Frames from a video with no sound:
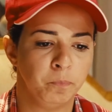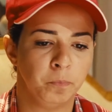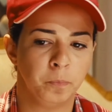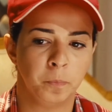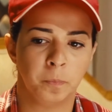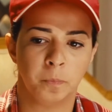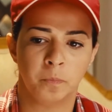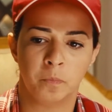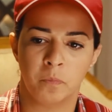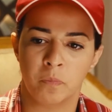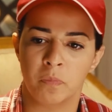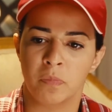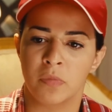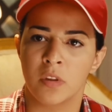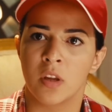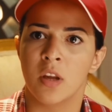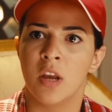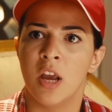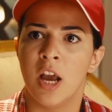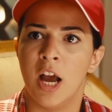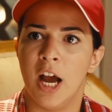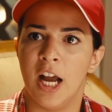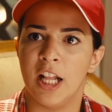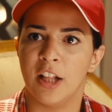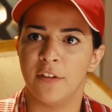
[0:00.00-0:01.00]
امم
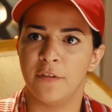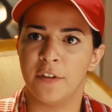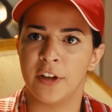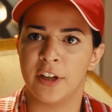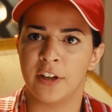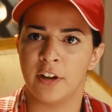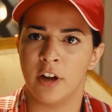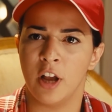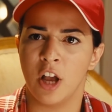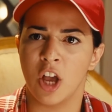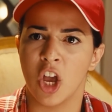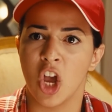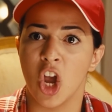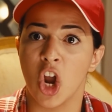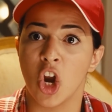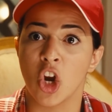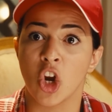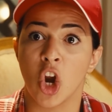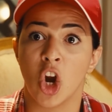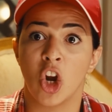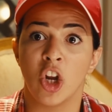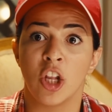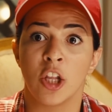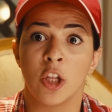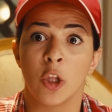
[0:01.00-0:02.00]
على فكره
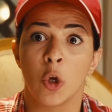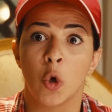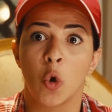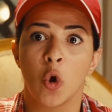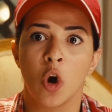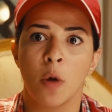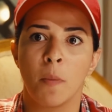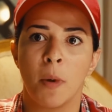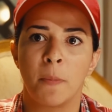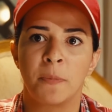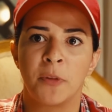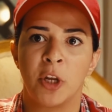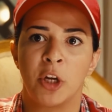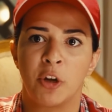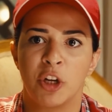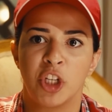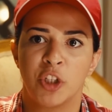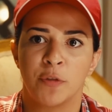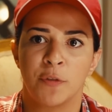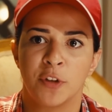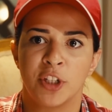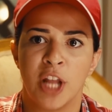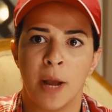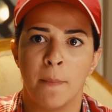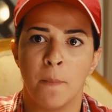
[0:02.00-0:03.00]
الراجل اللي الكوره ما
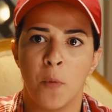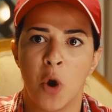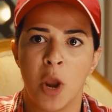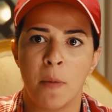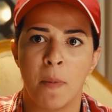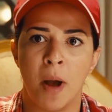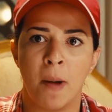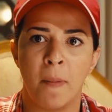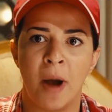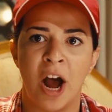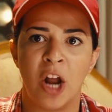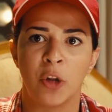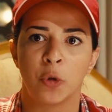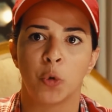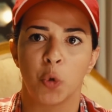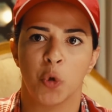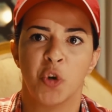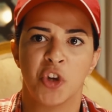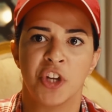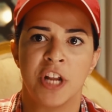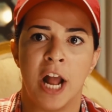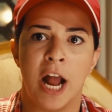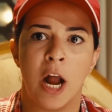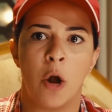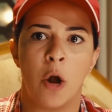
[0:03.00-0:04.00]
بتجريش في دمه يبقى ما عندوش